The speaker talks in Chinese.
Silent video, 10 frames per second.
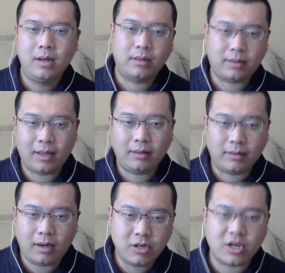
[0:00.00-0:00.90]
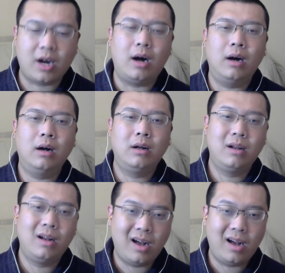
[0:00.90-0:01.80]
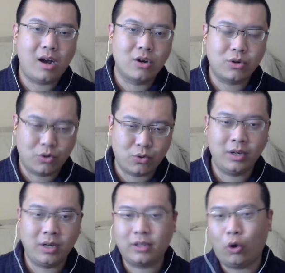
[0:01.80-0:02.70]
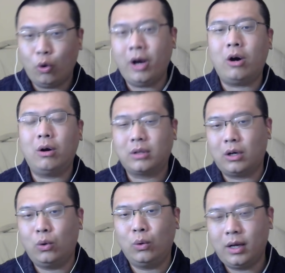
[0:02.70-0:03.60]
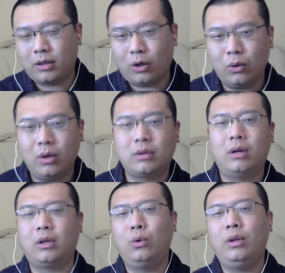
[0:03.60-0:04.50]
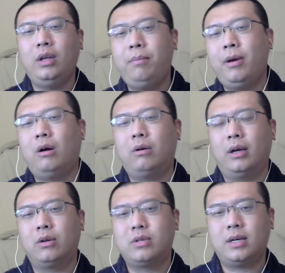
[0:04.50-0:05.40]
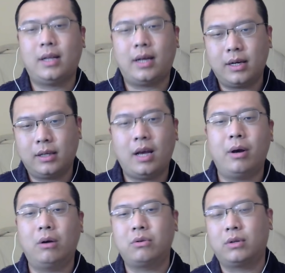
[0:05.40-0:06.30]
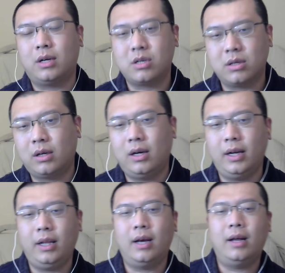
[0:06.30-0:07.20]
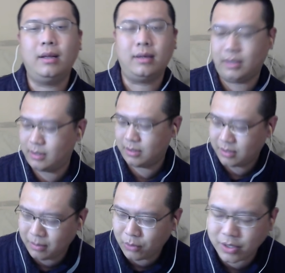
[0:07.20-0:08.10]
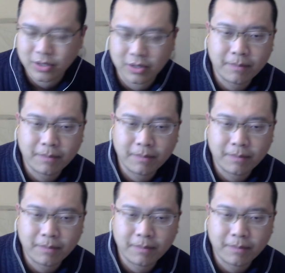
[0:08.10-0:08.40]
在当场说那个投票投了投投投了那票的加拿大这个代表就是当时的克雷蒂安啊，这么回事儿。